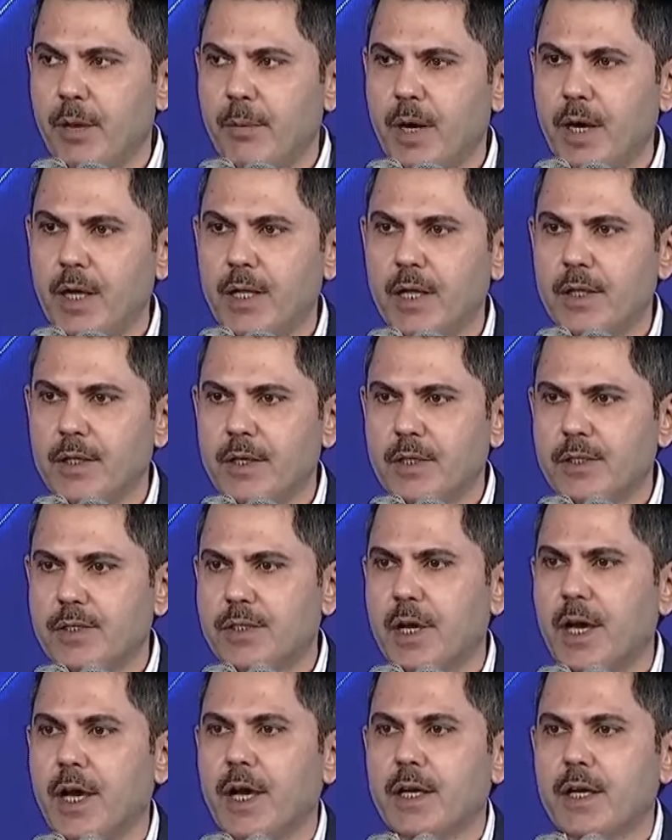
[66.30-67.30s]

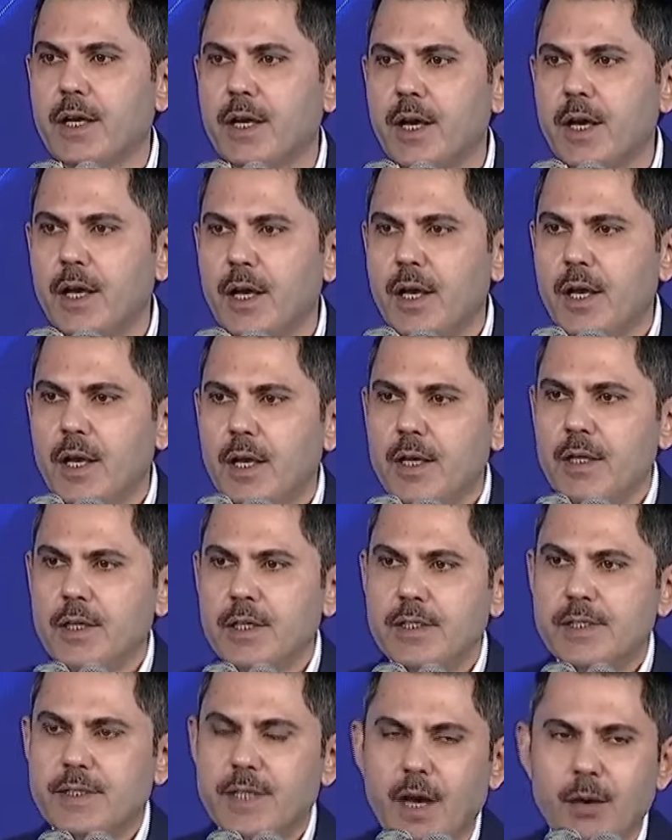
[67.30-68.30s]
bağladıysak,
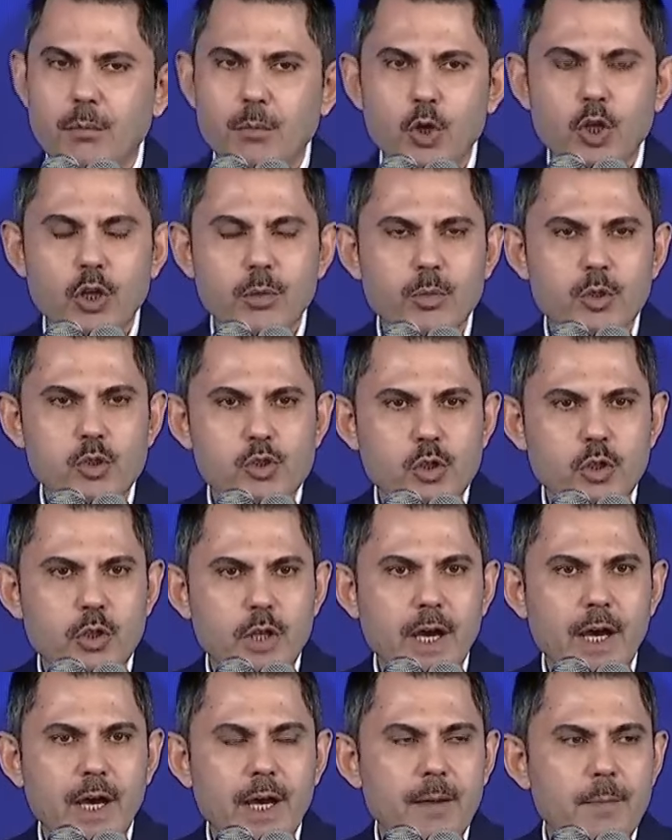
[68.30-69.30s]
İstanbul'umuzu
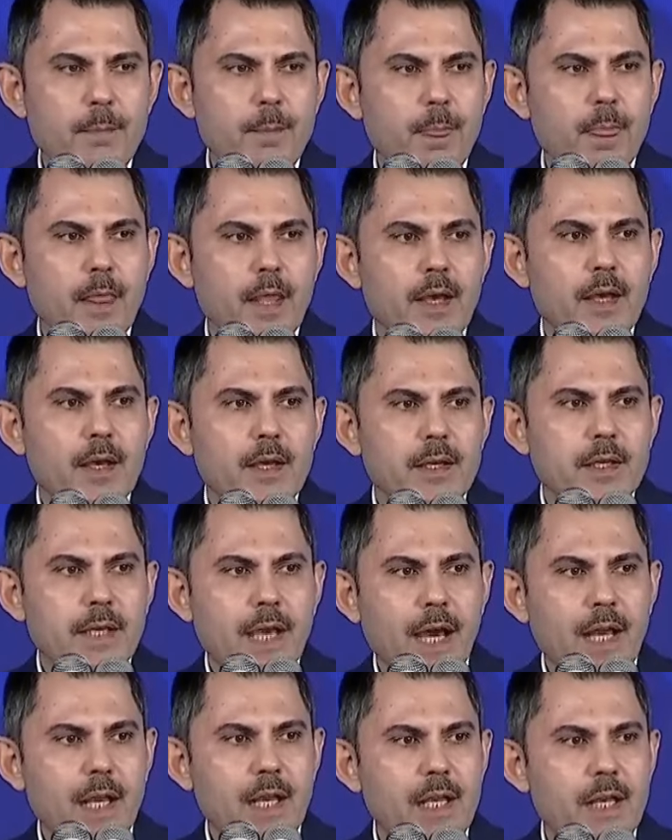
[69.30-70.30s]
da
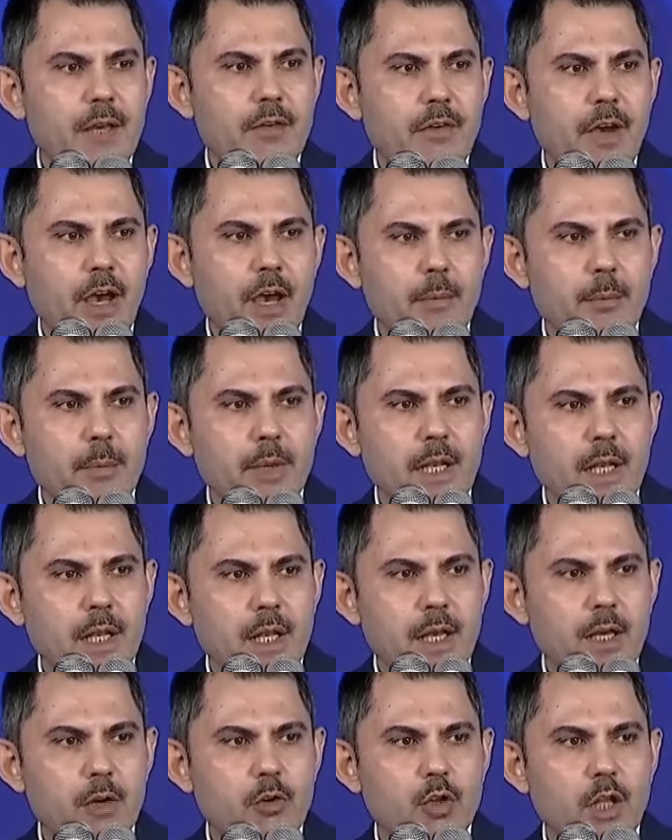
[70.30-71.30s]
yerli ve
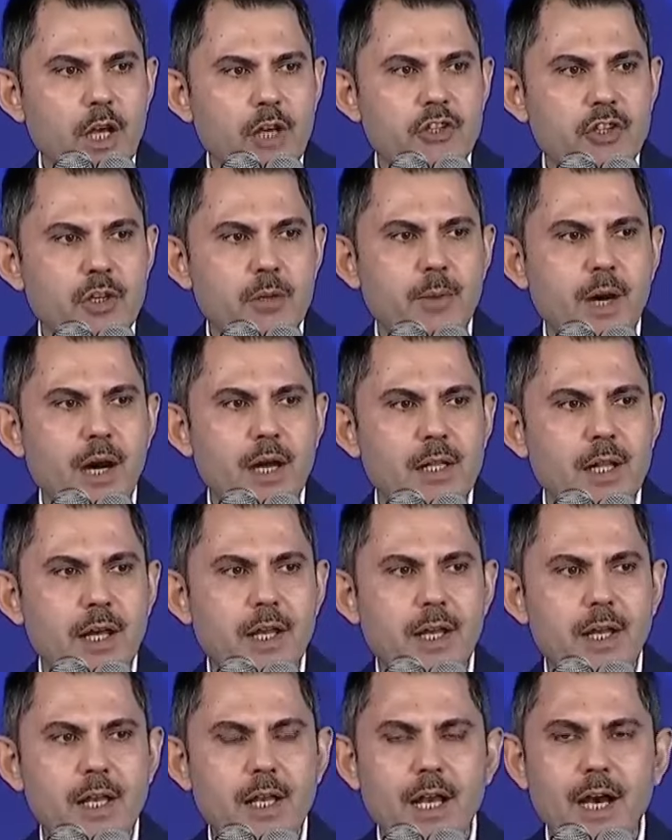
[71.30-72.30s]
milli ulaşım
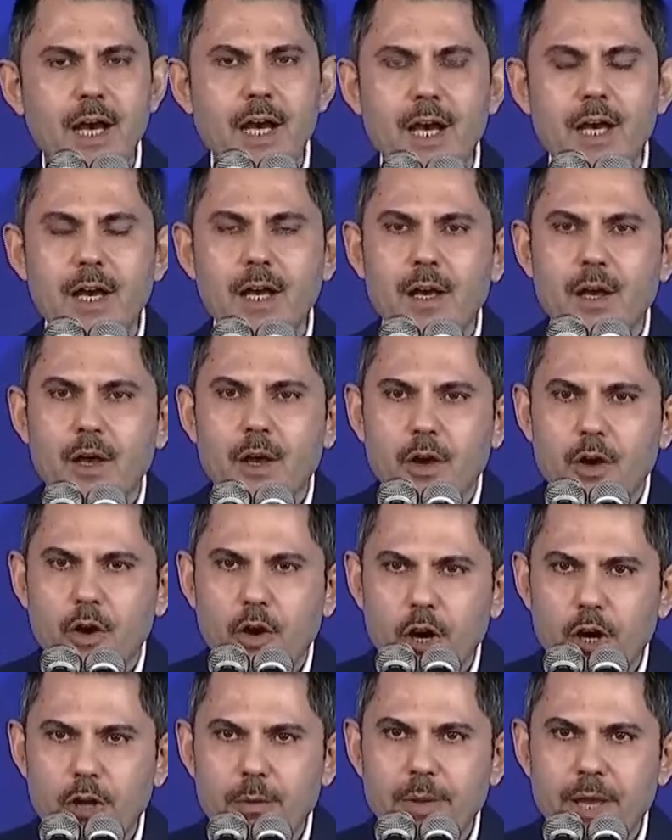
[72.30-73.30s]
ağlarıyla
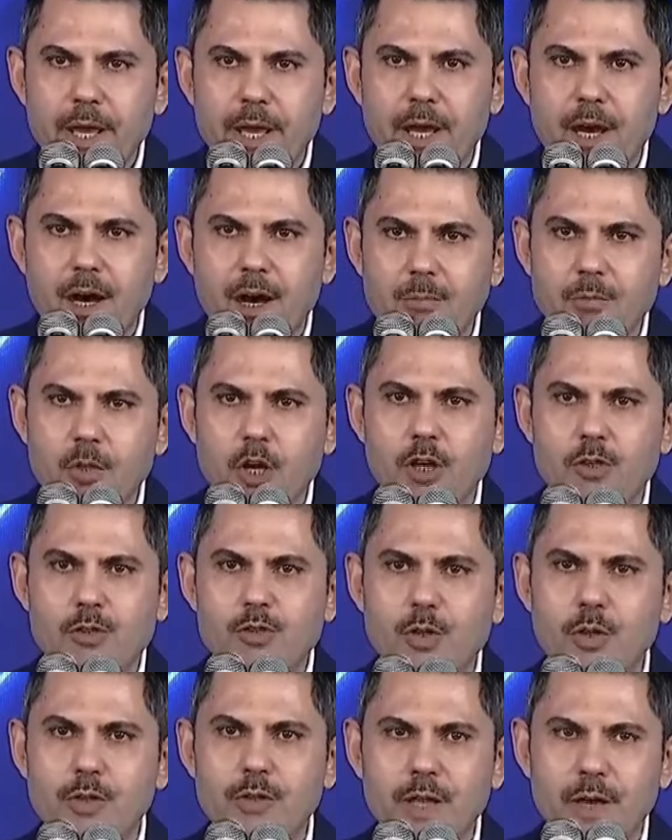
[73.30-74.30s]
örmeye
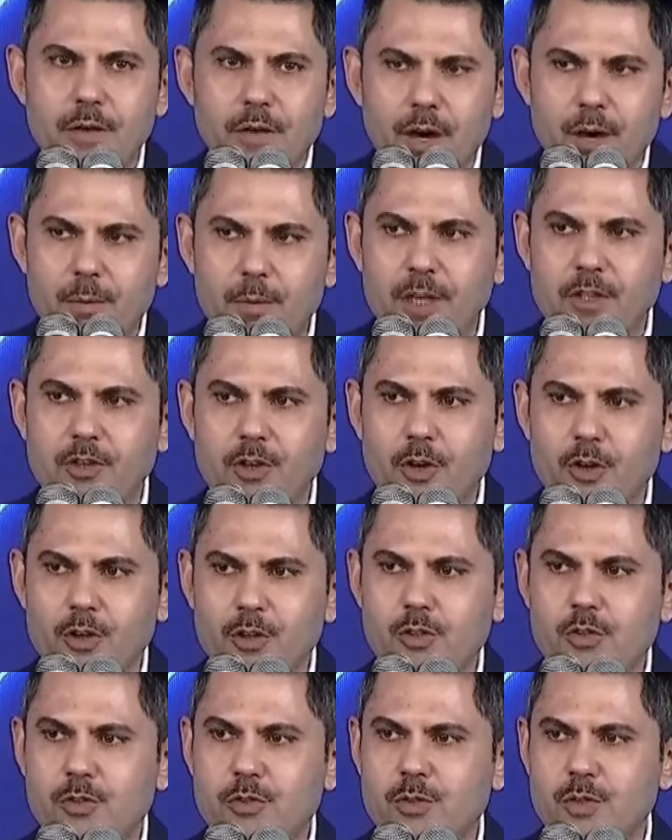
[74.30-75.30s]
hamdolsun devam
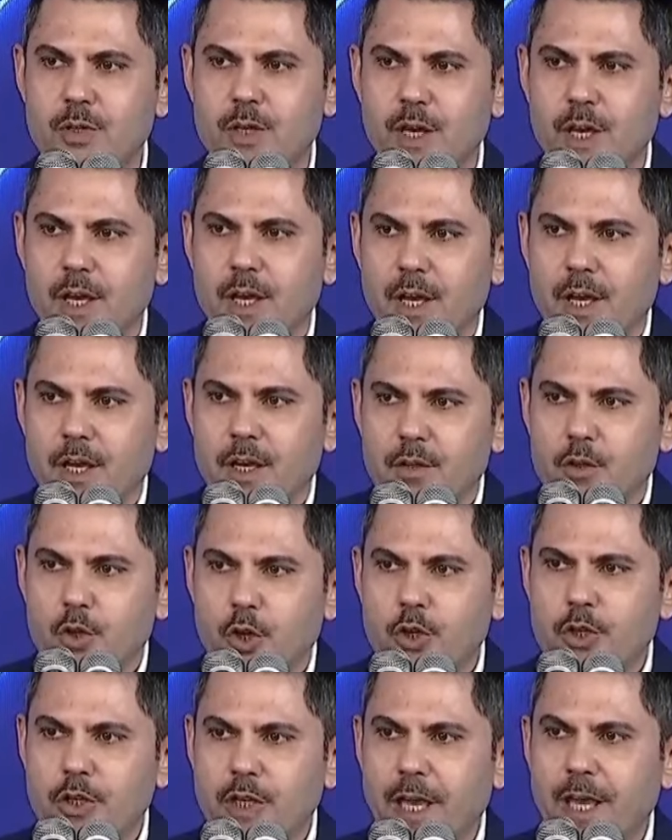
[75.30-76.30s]
ediyoruz.
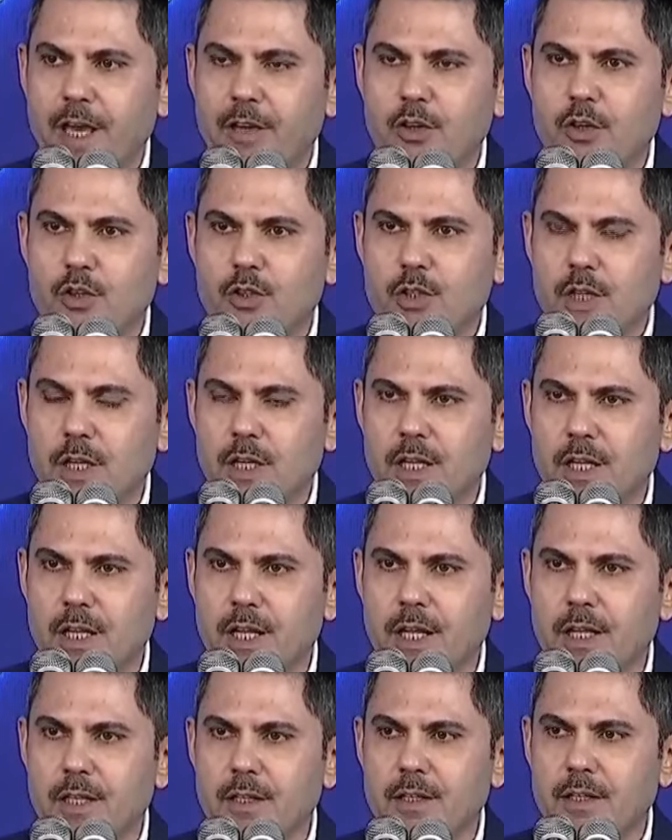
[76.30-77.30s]
Türkiye
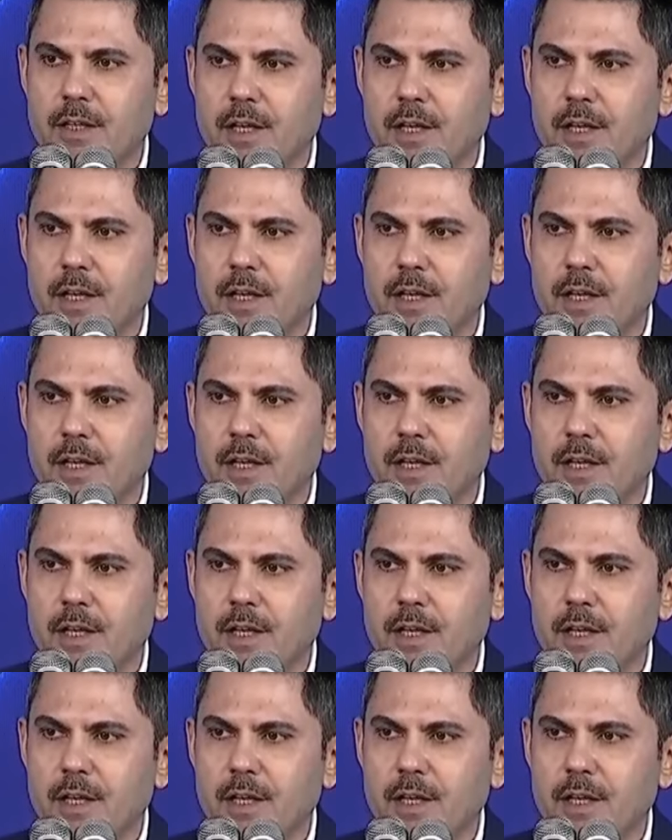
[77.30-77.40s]
yüzyılının